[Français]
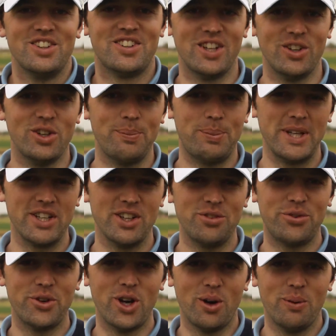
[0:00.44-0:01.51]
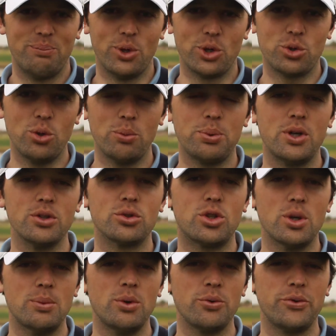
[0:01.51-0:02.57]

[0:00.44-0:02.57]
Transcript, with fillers: Salut les playing golfers Pour comprendre comment